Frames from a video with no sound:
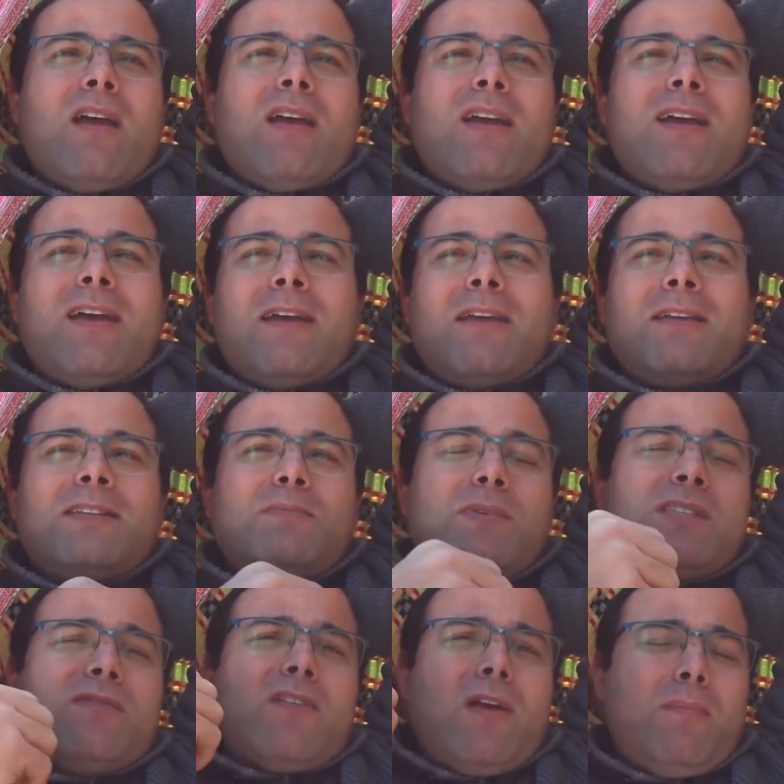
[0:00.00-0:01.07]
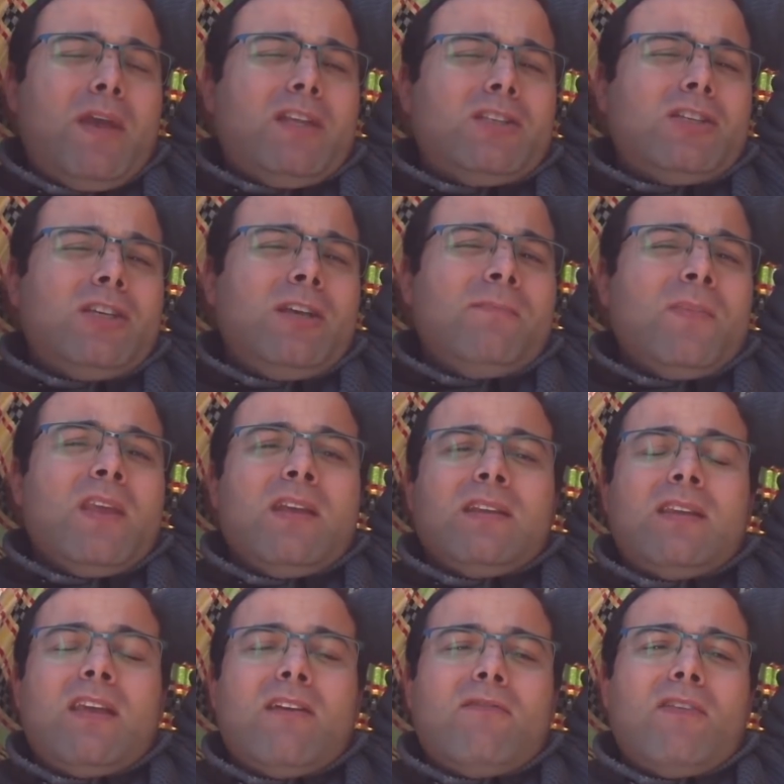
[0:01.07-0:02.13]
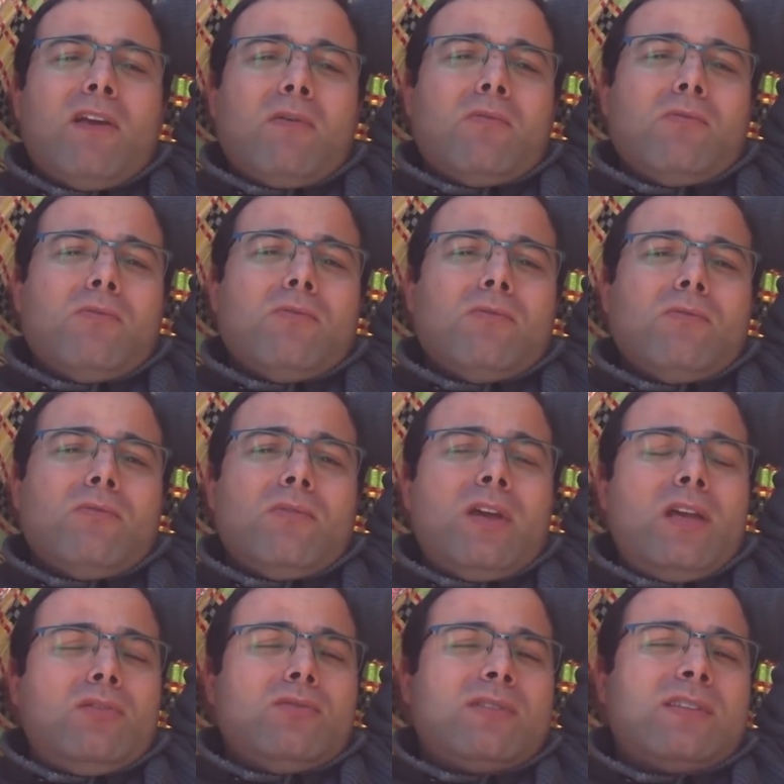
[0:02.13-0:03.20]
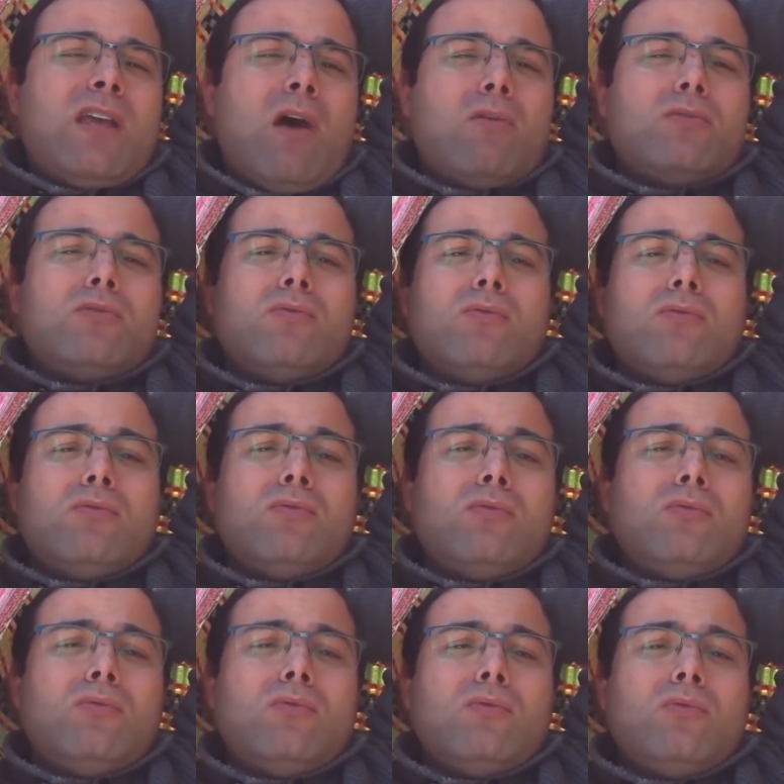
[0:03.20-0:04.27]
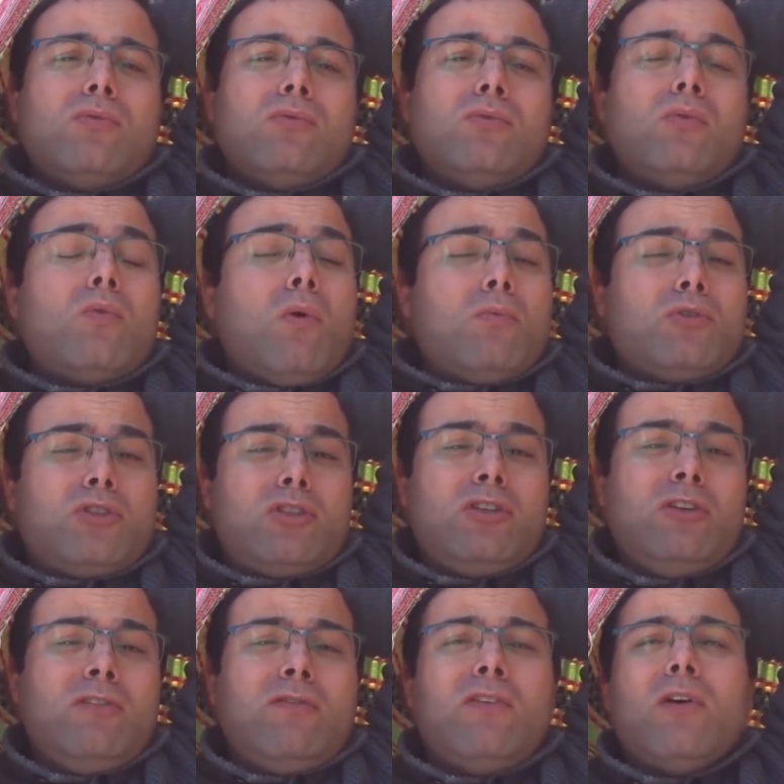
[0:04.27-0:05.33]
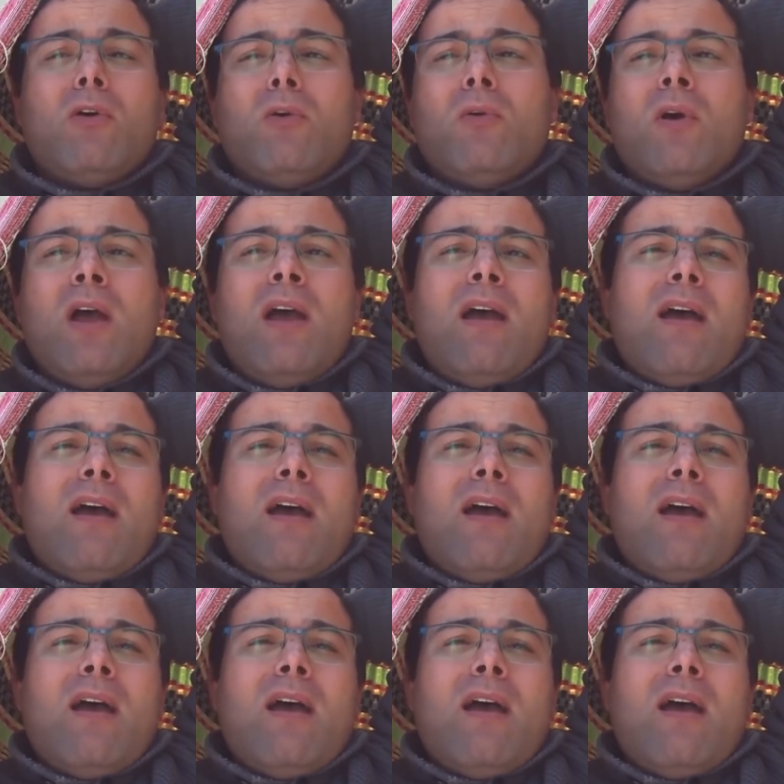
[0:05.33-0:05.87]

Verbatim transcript: é, especificamente tem a ver com redução do, do, do combustível,